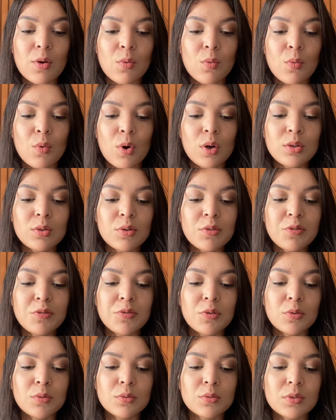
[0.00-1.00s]
um outro
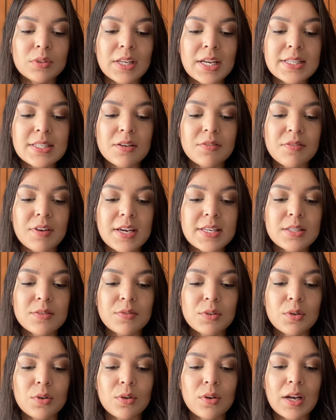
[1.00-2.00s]
fundo, dessa vez eu
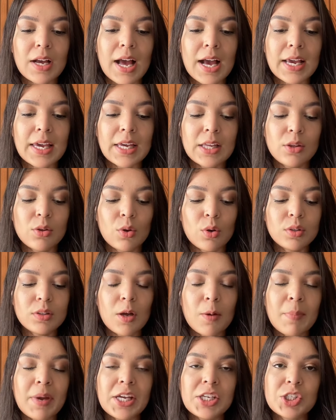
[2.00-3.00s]
vou colocar aqui
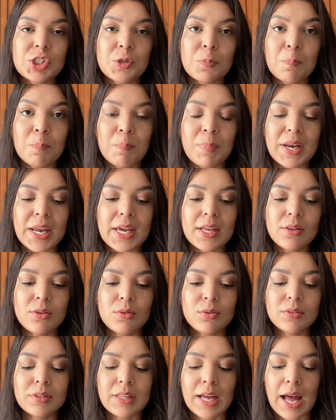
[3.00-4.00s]
totalmente
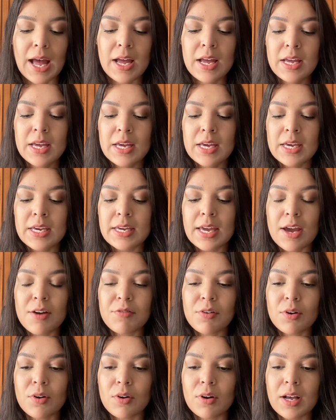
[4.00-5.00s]
preto, tá? E aí eu
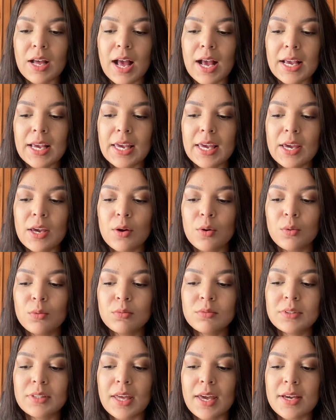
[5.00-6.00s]
vou colocar aqui
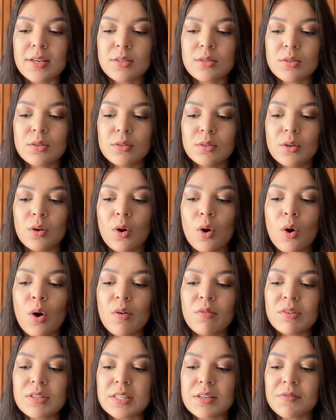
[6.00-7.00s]
um texto,
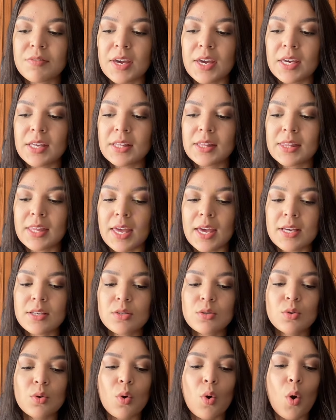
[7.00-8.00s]
ou você vem em
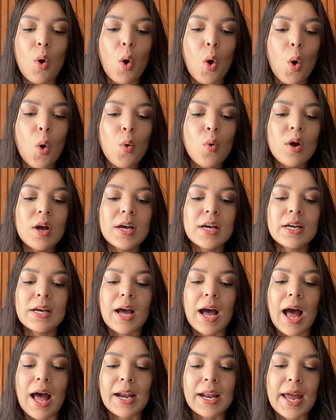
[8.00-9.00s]
texto, ou
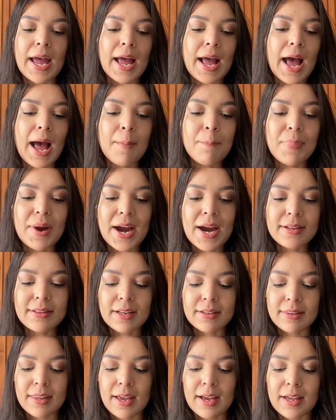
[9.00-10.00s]
é,
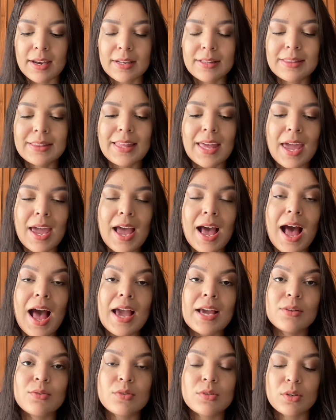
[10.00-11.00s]
aperta a tecla T
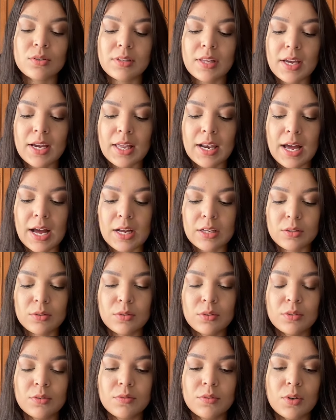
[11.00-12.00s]
aí no seu
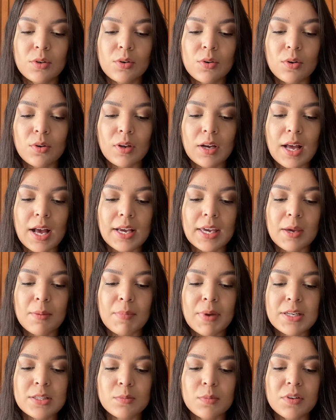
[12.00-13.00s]
teclado. Vou colocar aqui
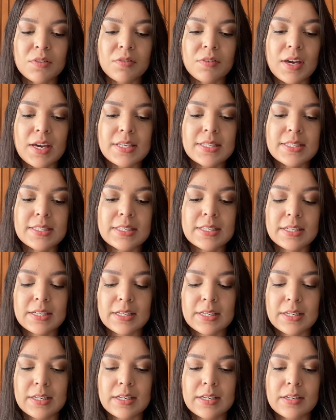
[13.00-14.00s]
mais uma vez
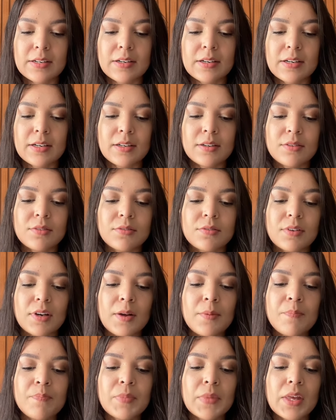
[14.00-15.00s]
Canva.